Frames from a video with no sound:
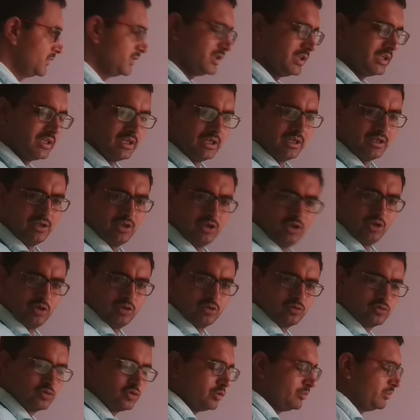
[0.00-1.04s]
ठीक है
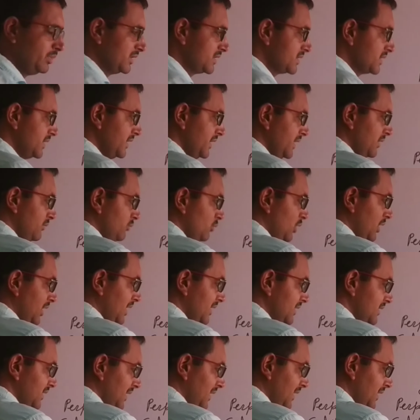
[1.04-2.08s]
जो बच गया वो
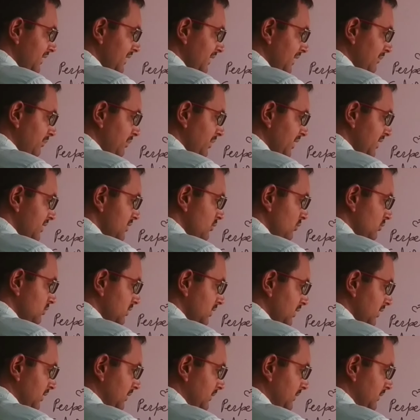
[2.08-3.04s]
आधार या बेस होता है